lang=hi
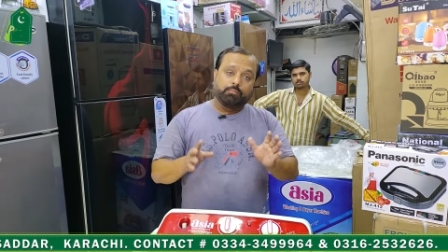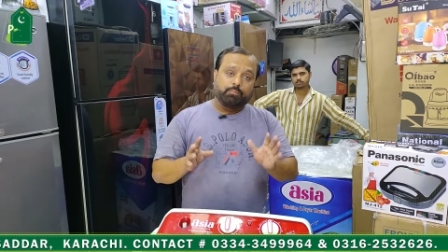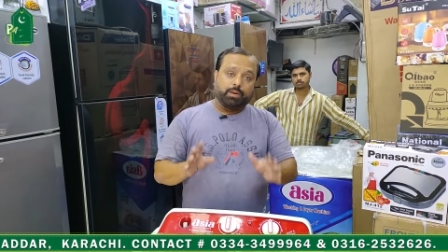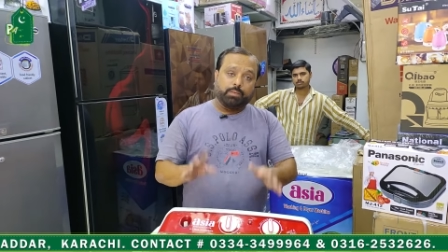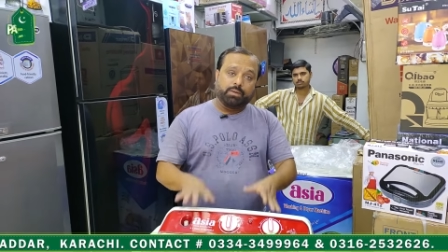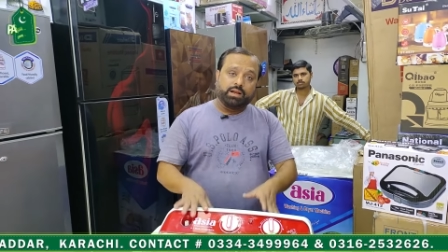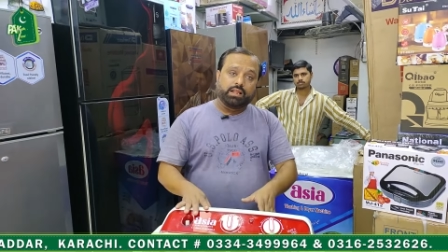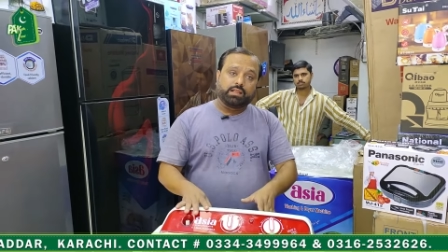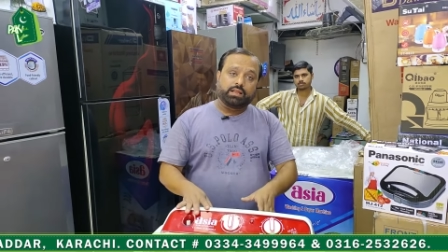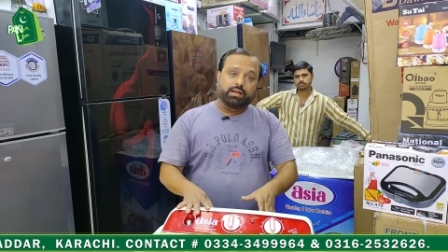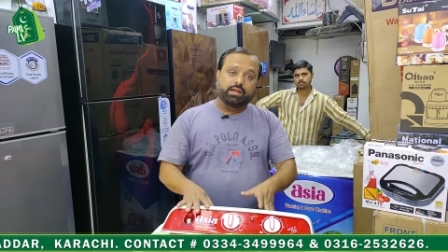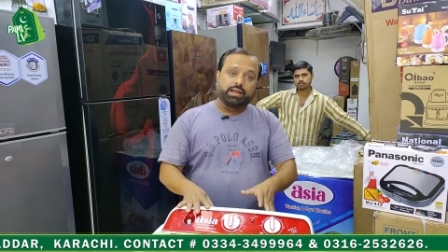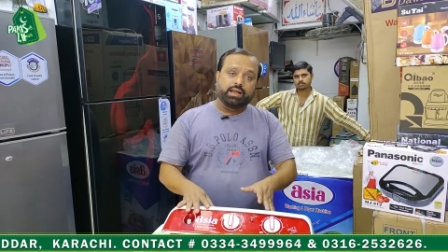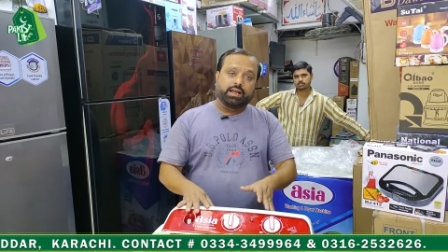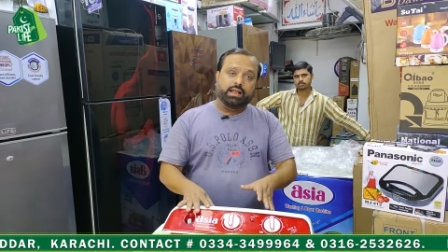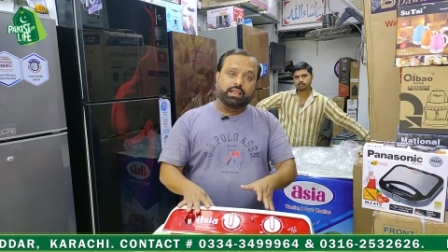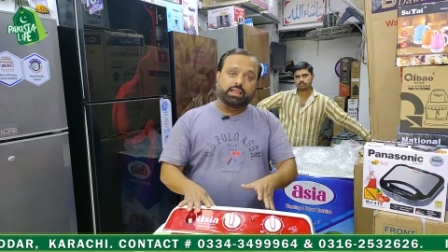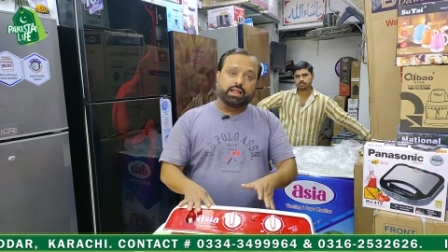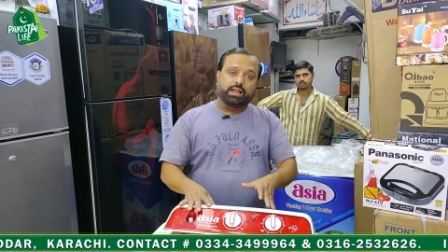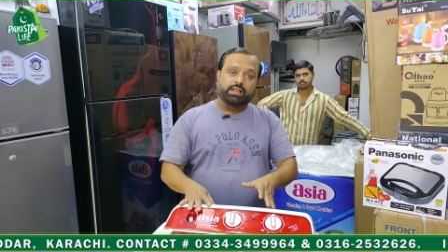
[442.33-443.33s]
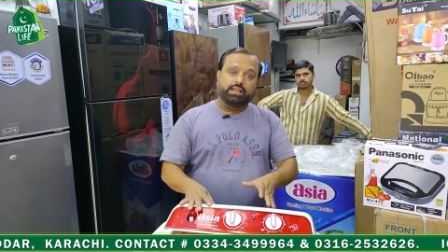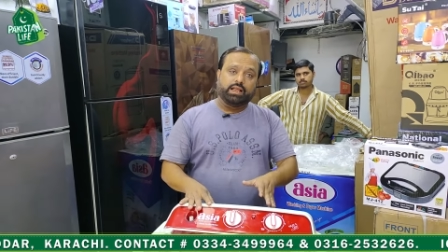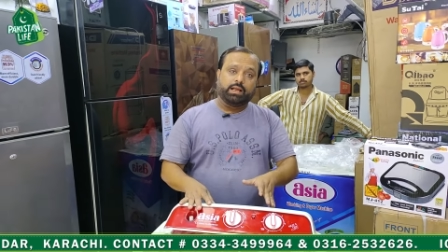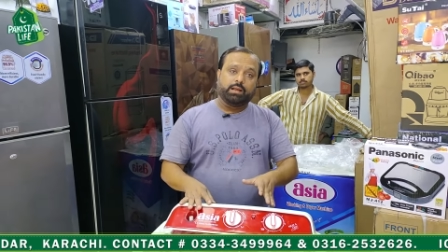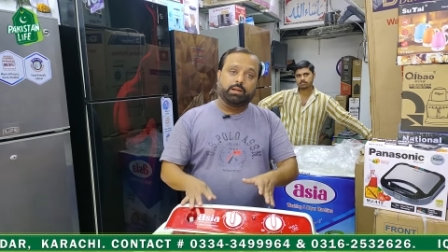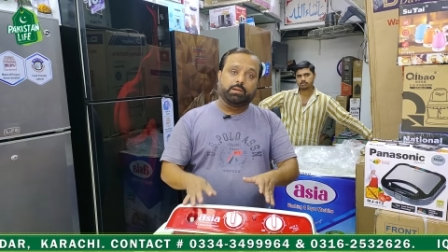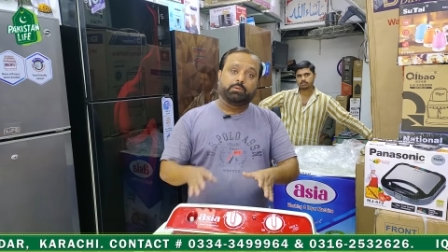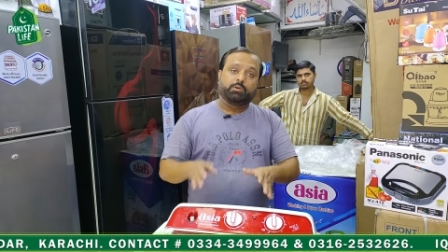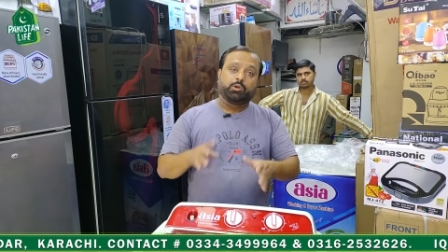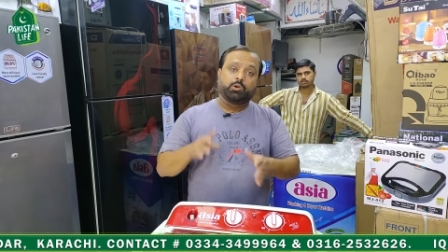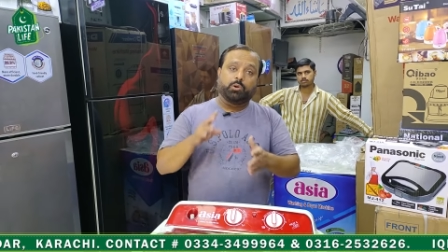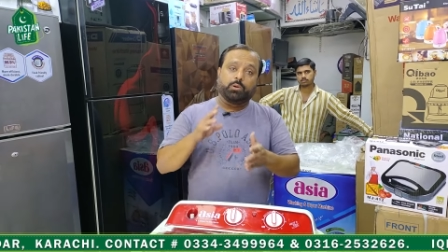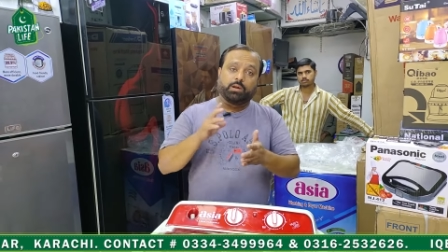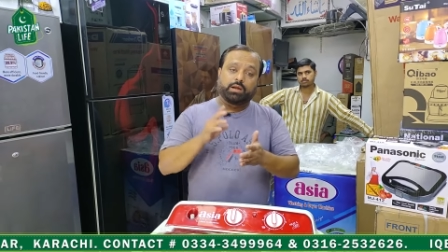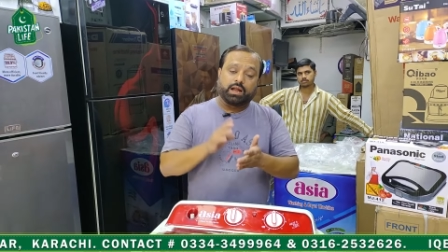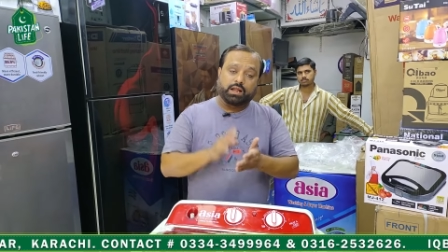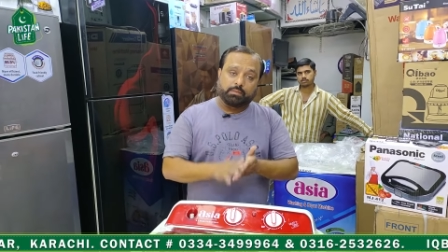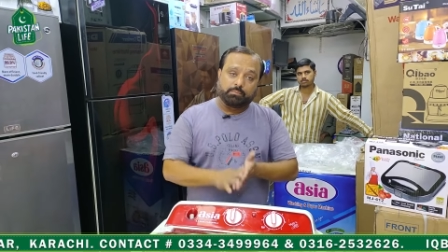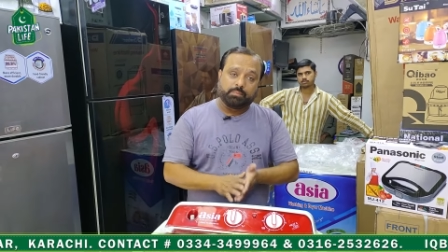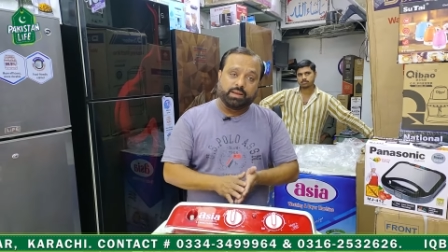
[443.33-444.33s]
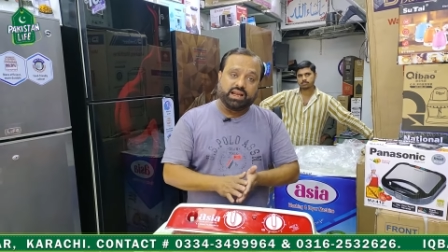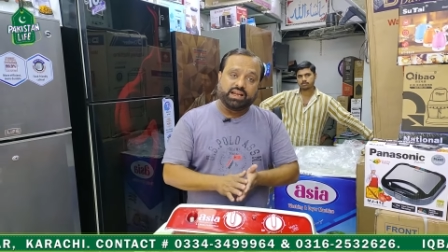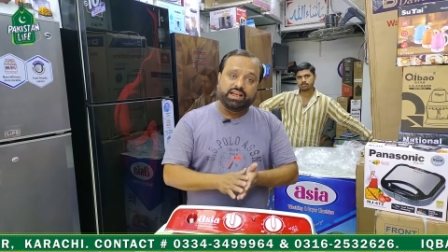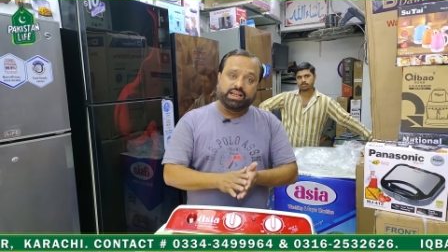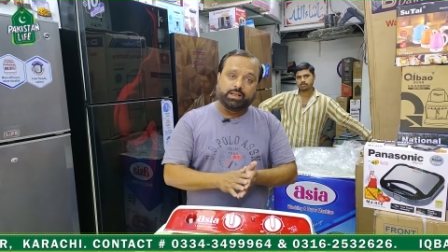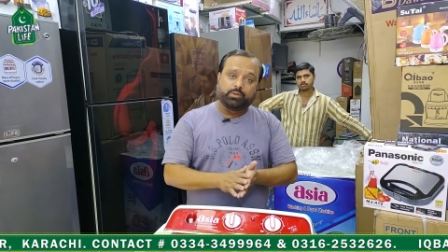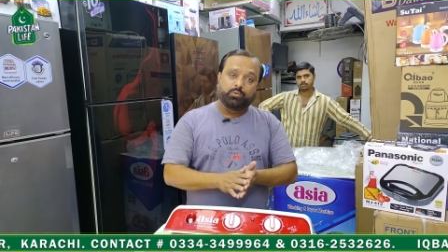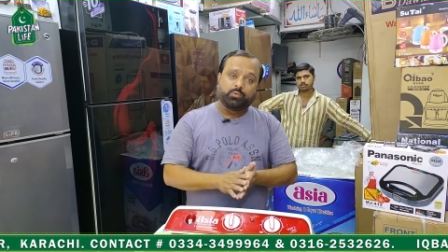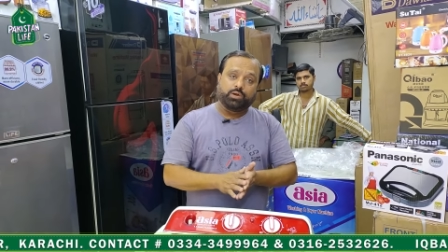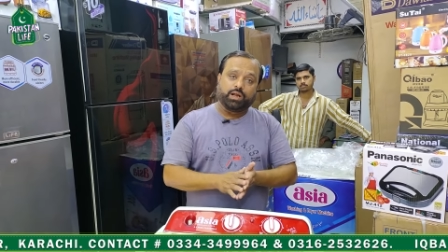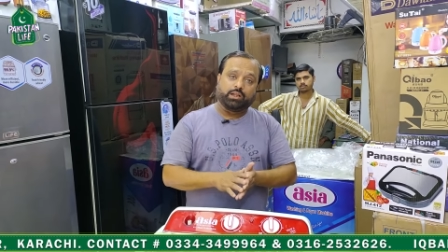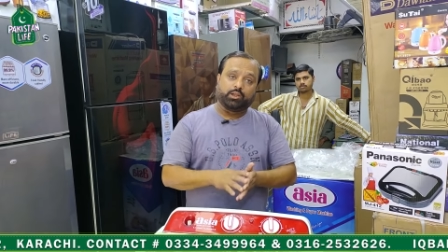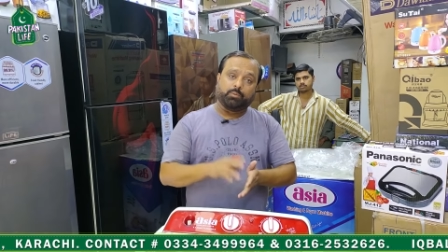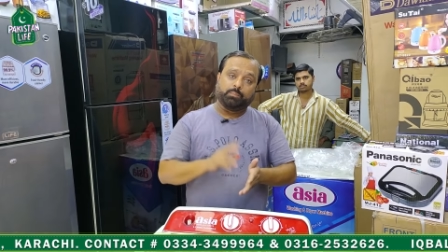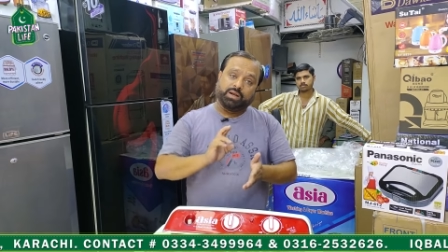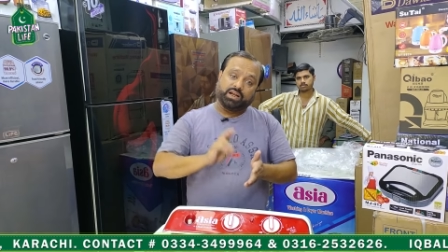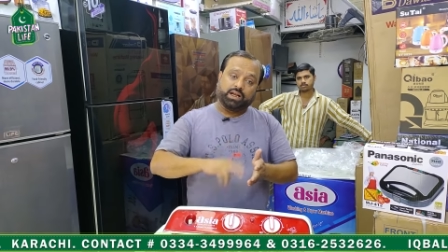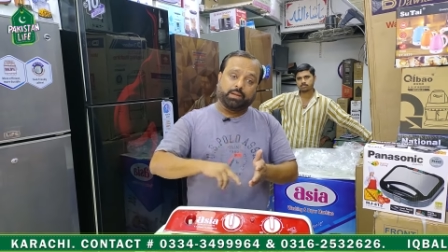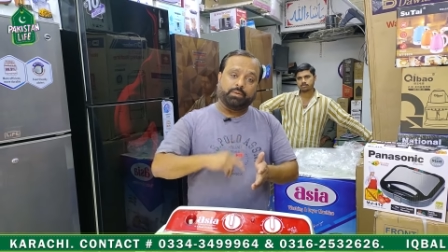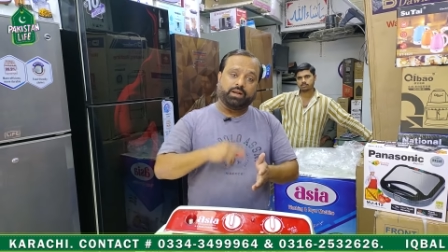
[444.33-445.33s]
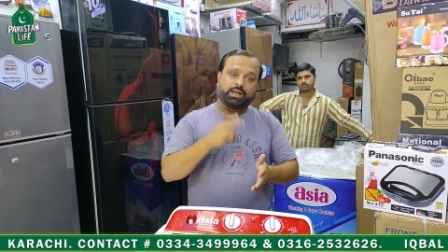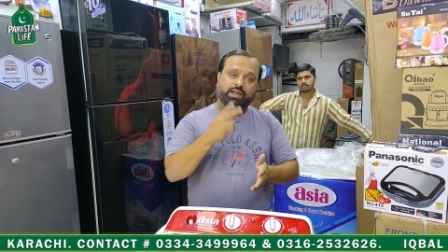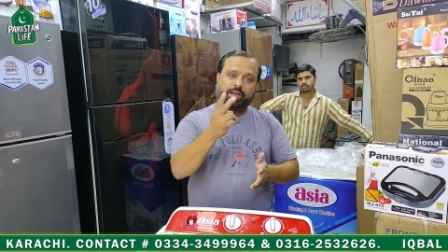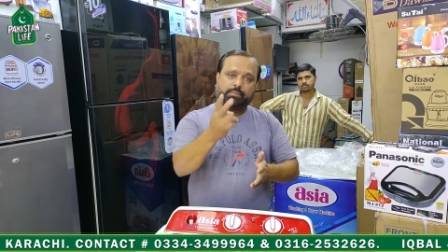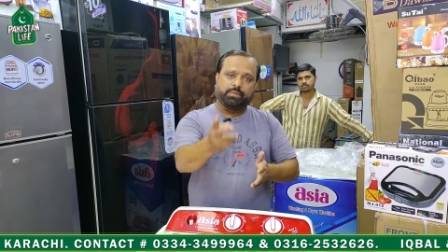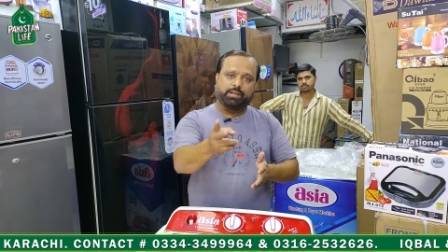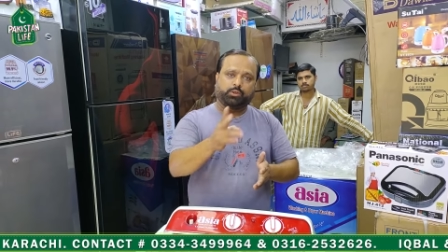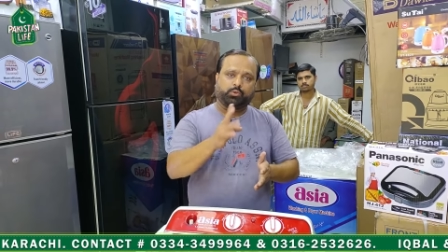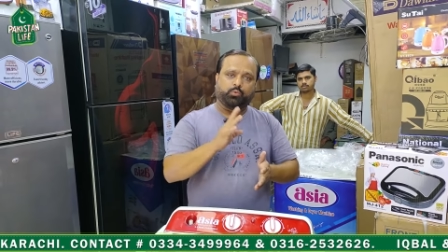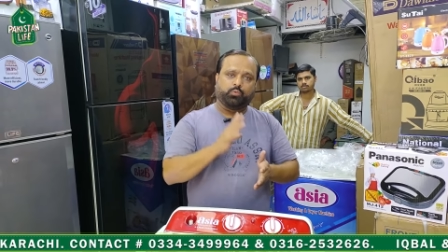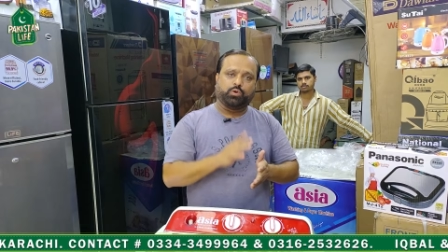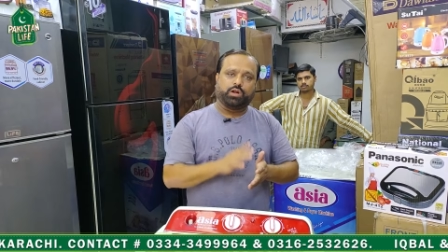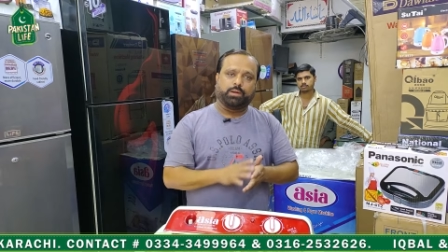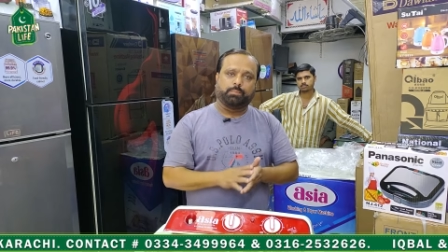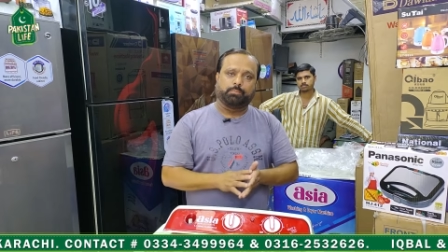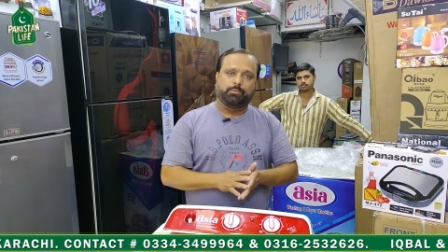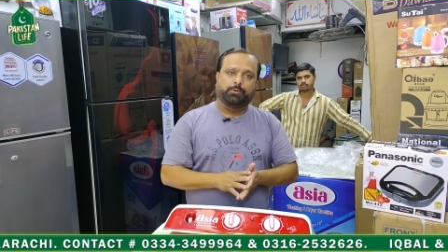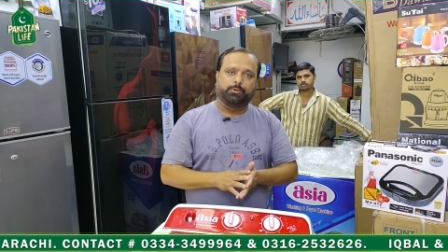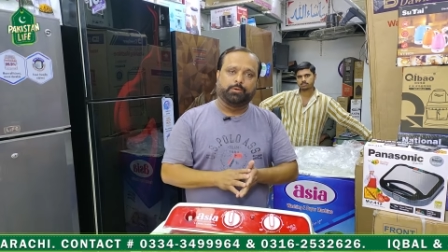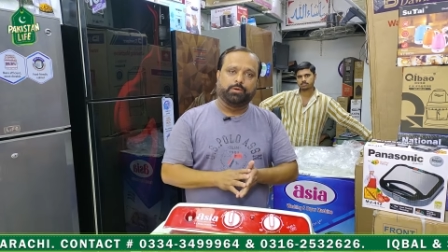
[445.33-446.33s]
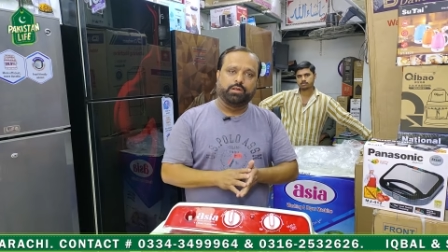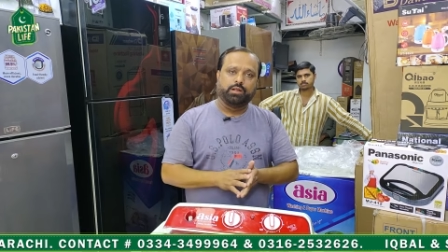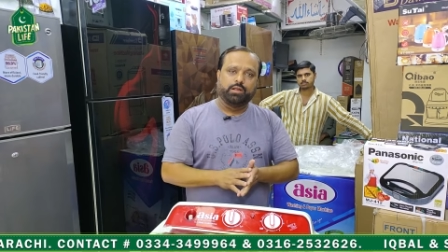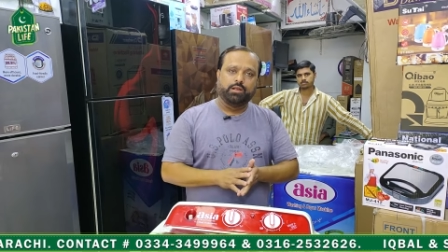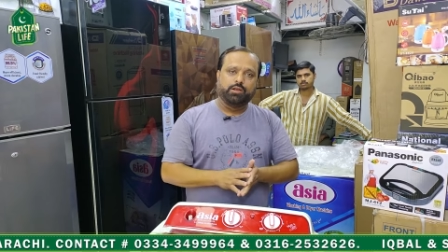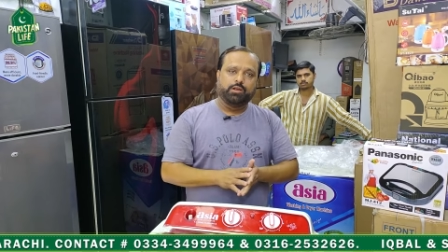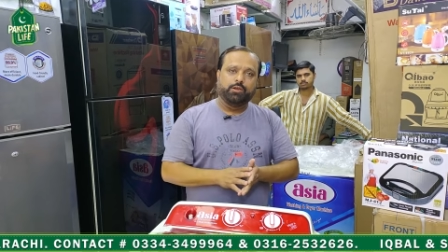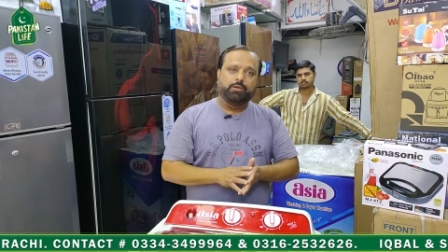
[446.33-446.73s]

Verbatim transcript: पब्लिसिटी के साथ नहीं है जो मैं नहीं दूंगा तो मैं डबल कीमत दूंगा आपको